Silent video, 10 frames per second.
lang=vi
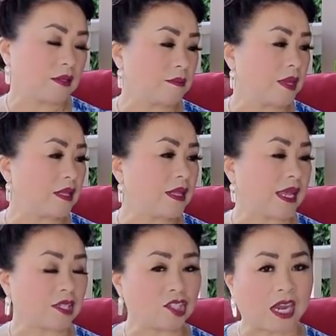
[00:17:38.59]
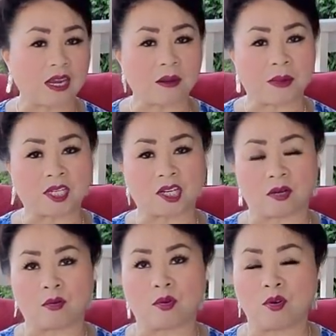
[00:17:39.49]
mình nhẹ chế là mà chẳng
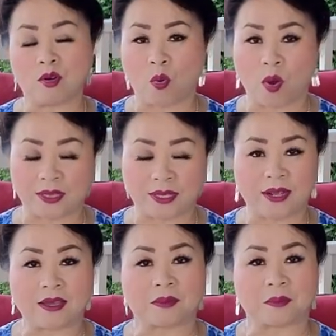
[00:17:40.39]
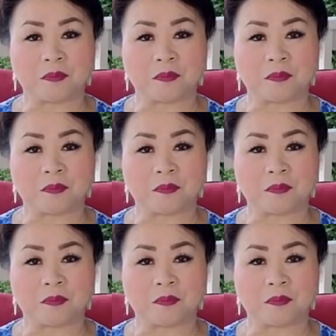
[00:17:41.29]
lột lụa thế na,